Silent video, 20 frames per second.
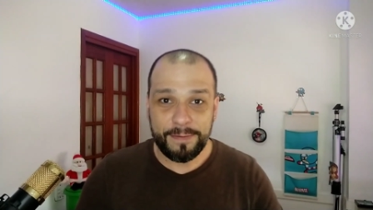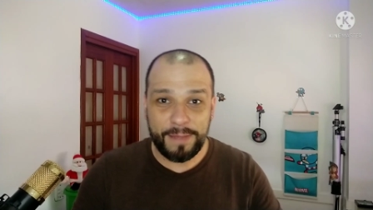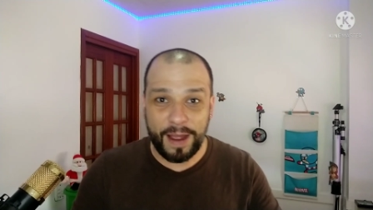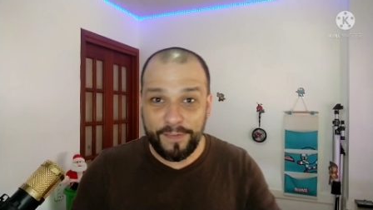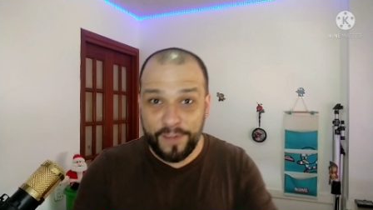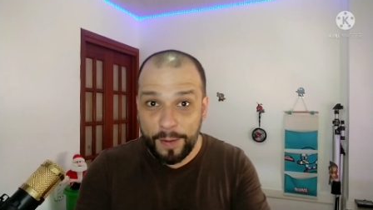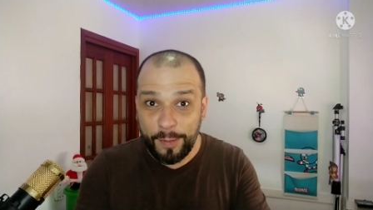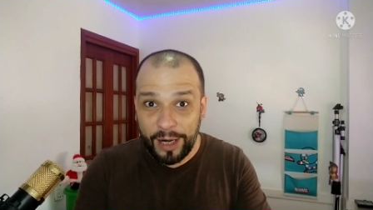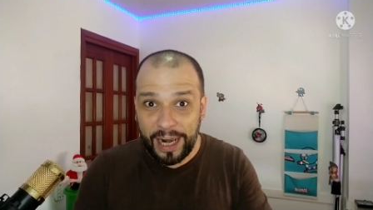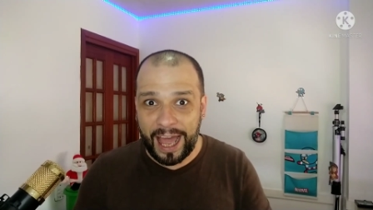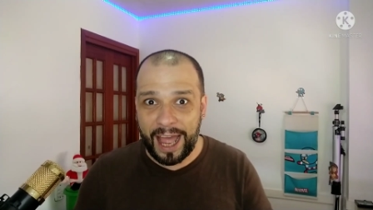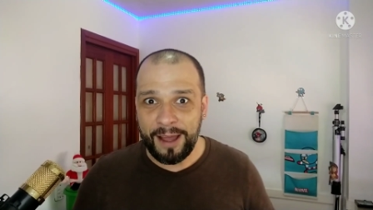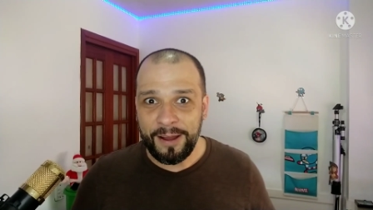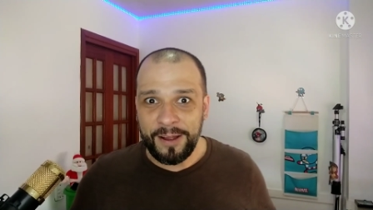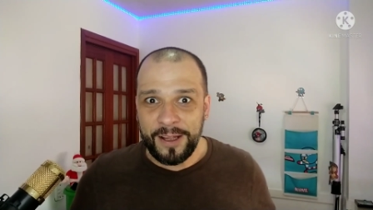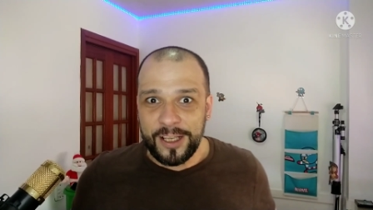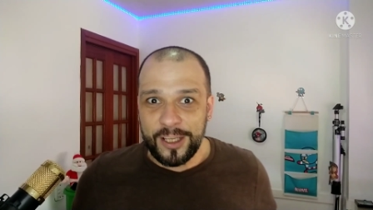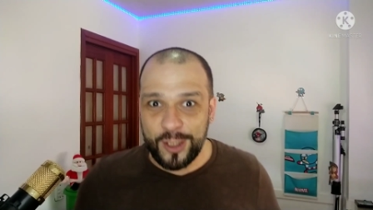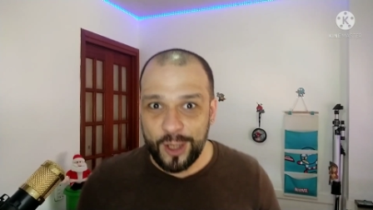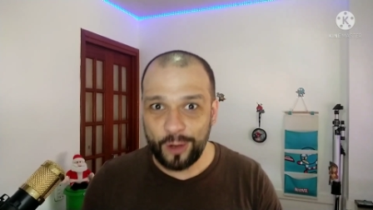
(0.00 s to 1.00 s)
Mas vamos
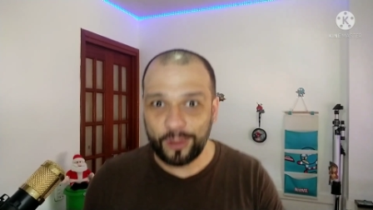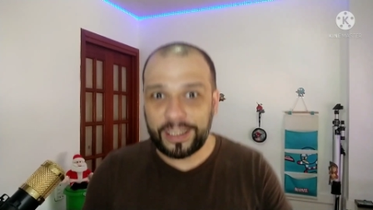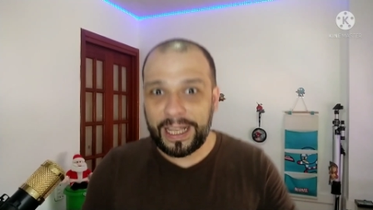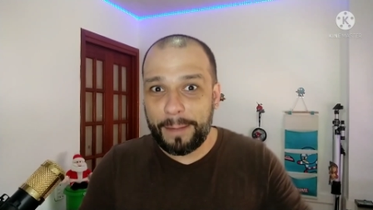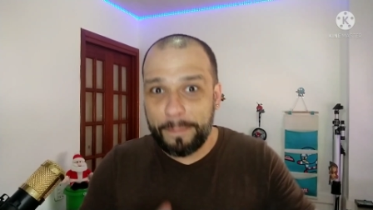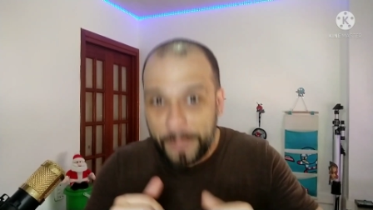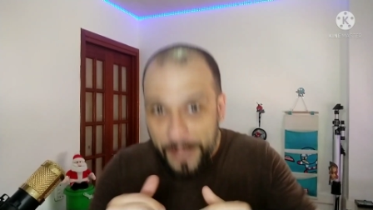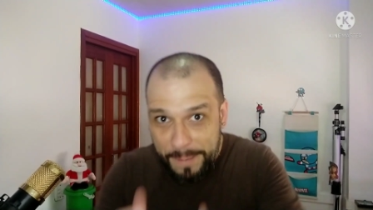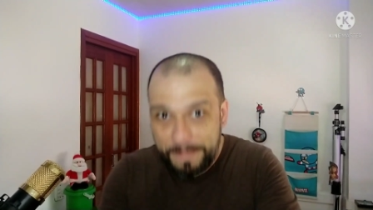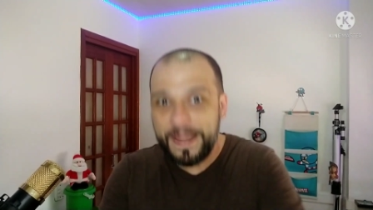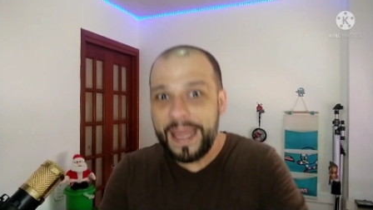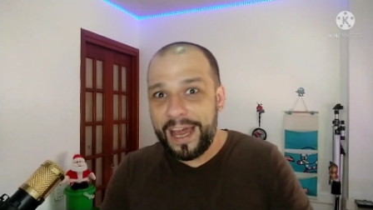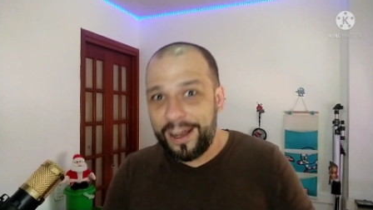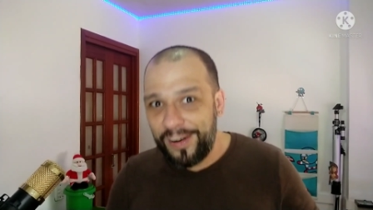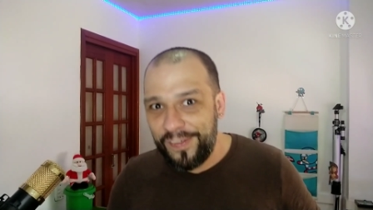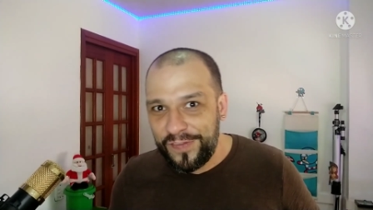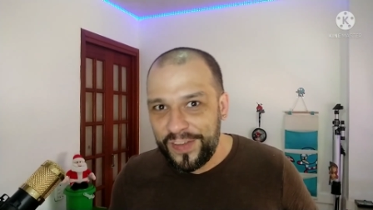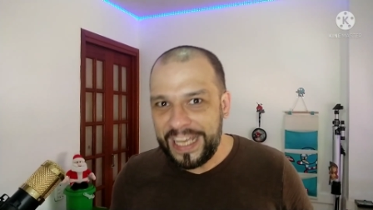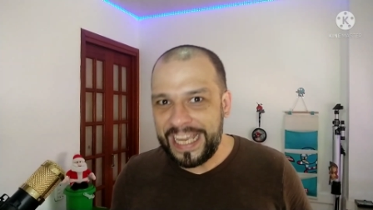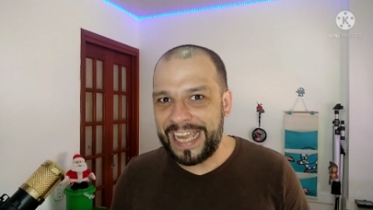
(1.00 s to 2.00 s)
lá, soltar a
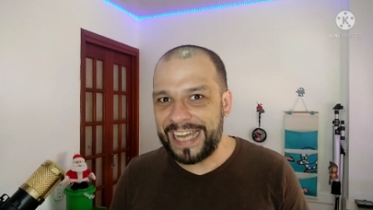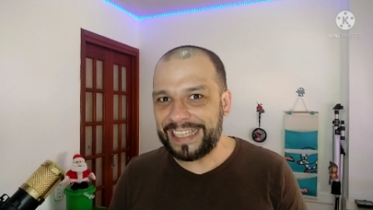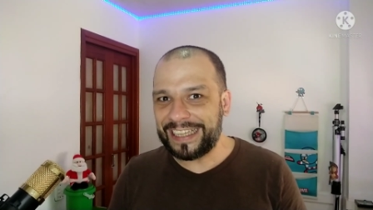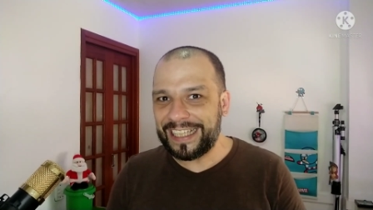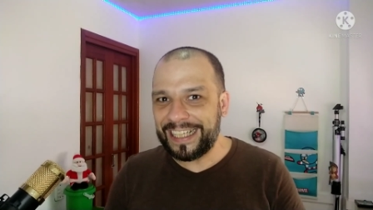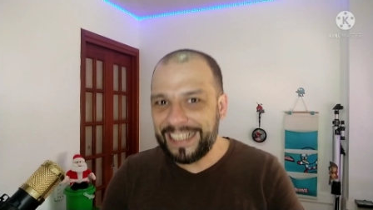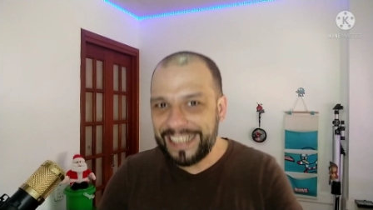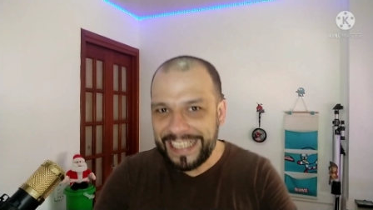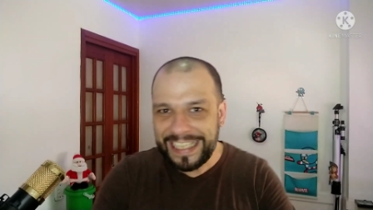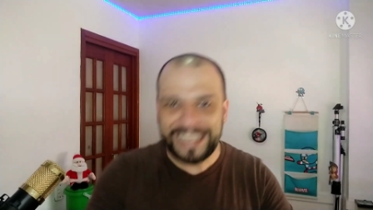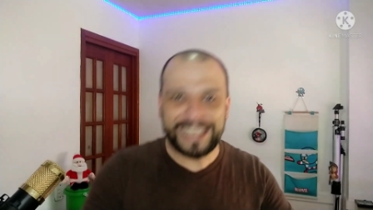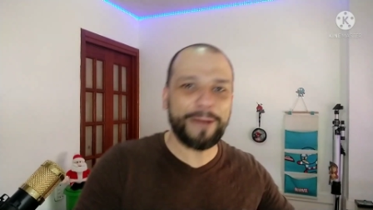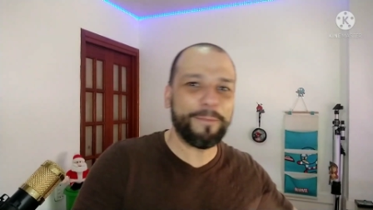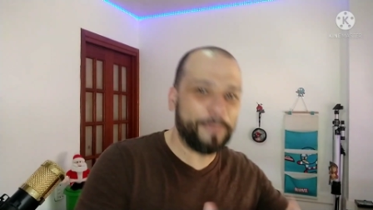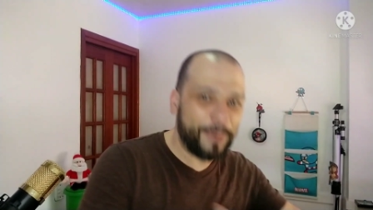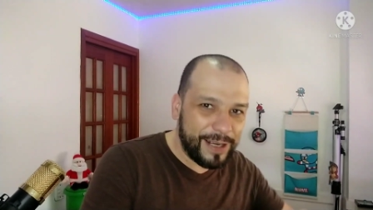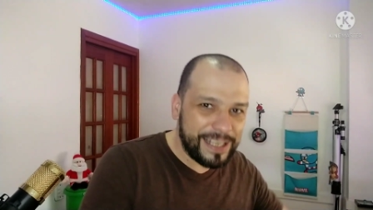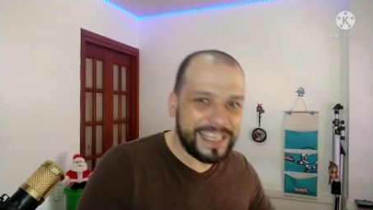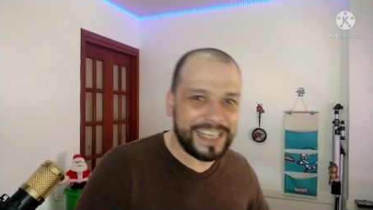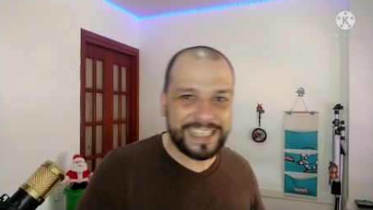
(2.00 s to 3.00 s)
primeira vinheta e
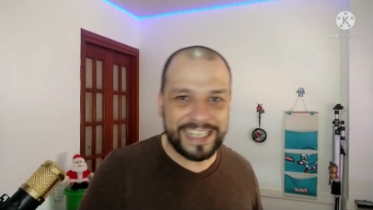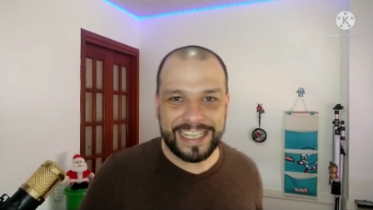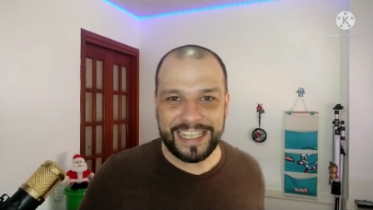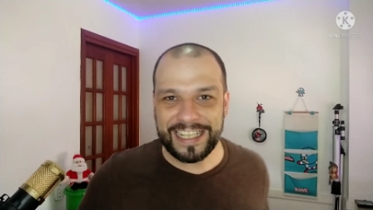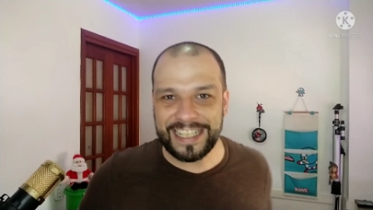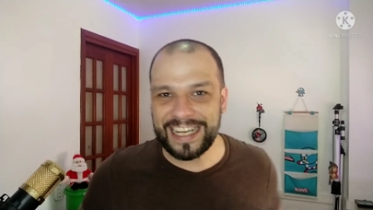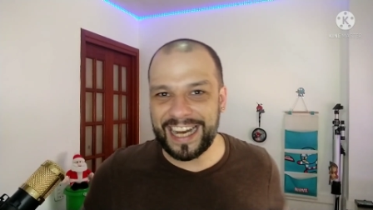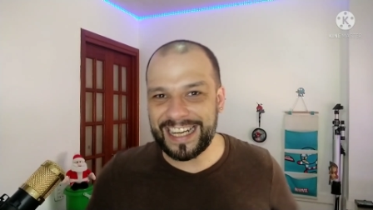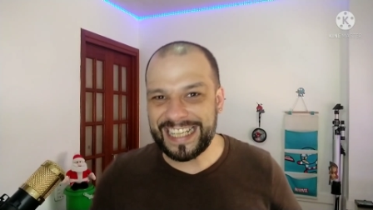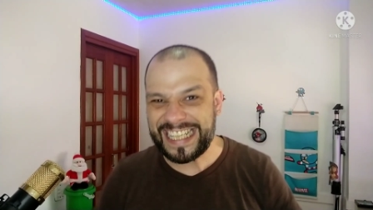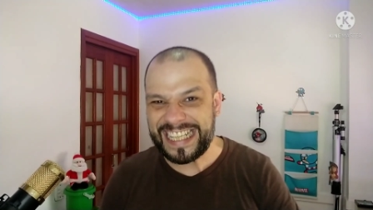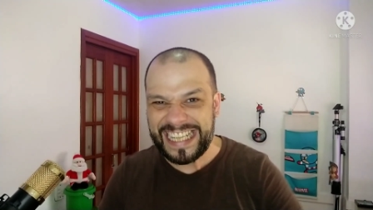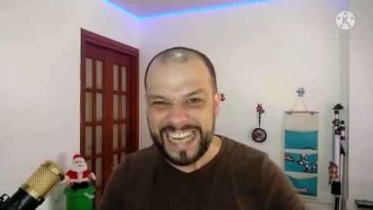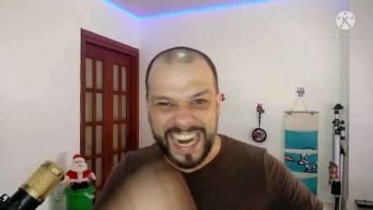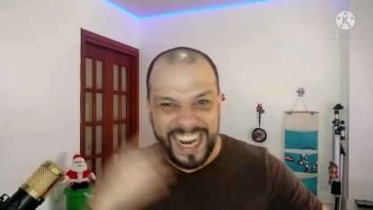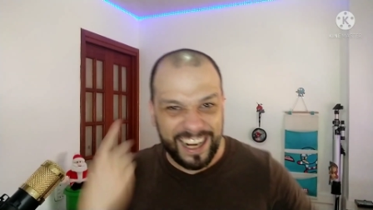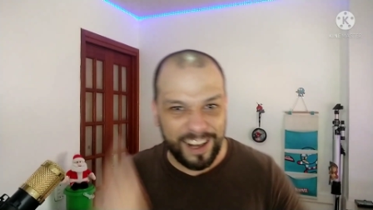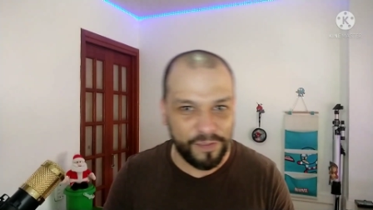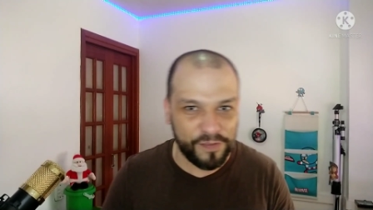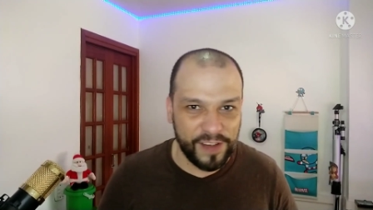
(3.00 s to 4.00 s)
depois a gente já
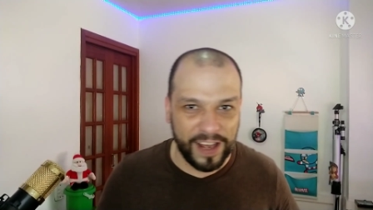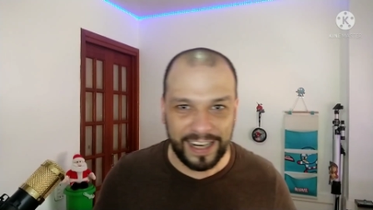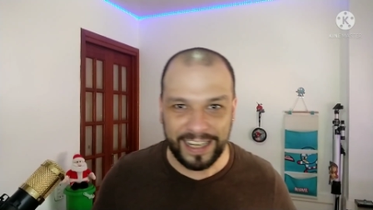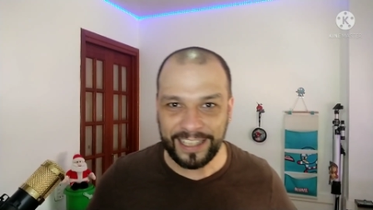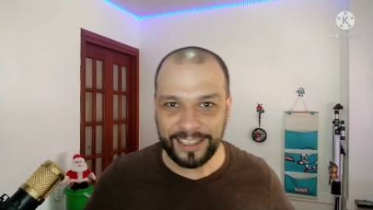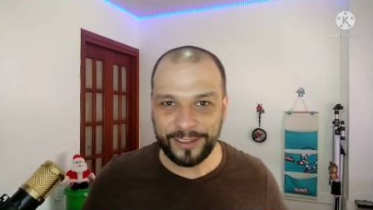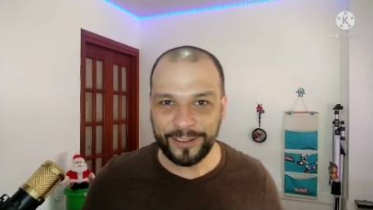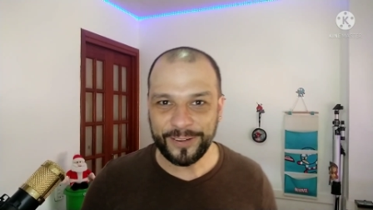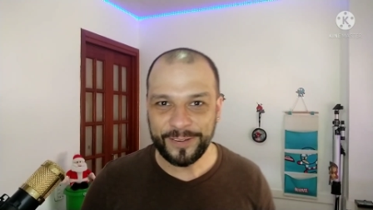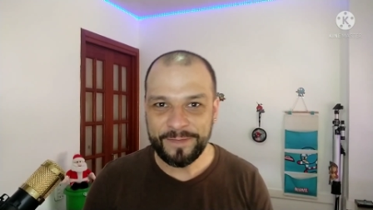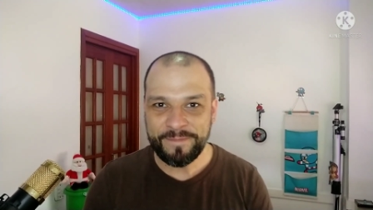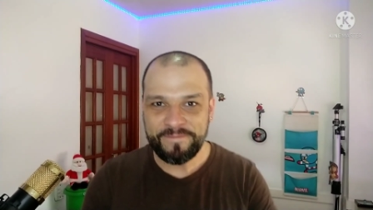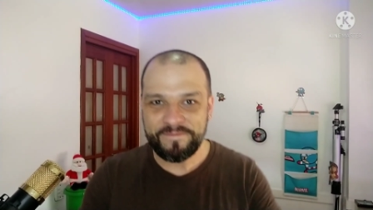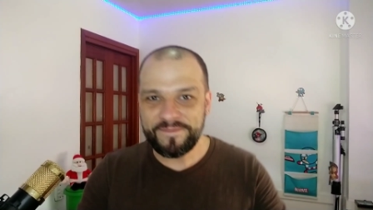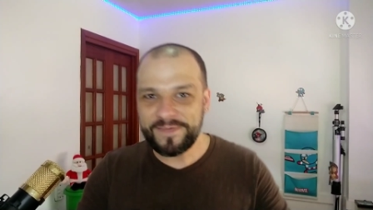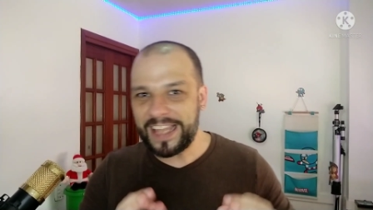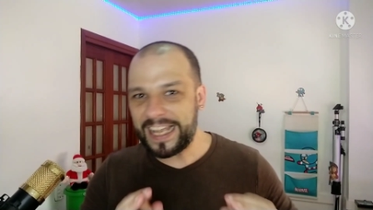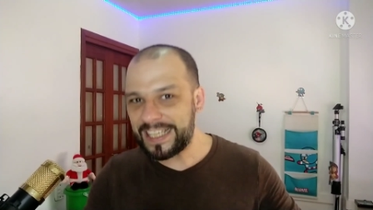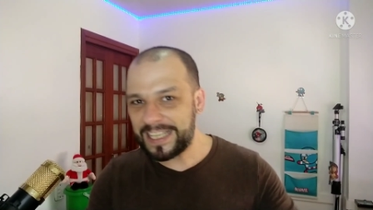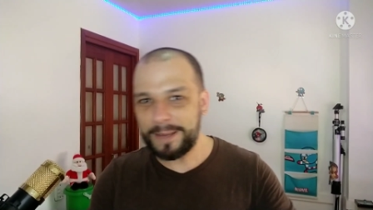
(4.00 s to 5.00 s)
chega falando
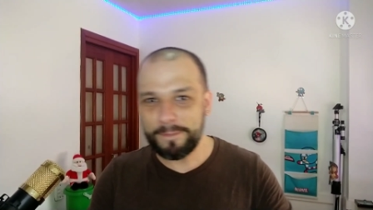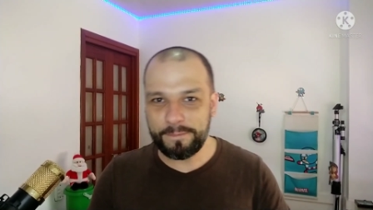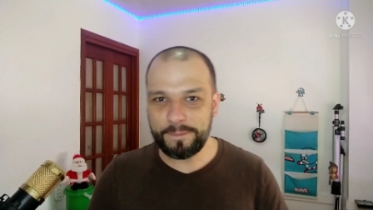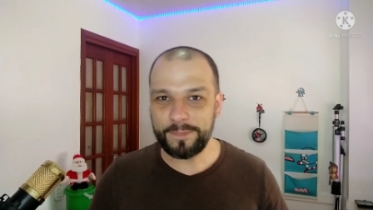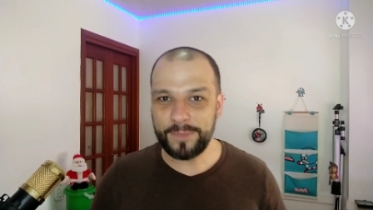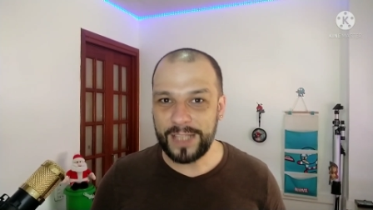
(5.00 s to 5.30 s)
desse,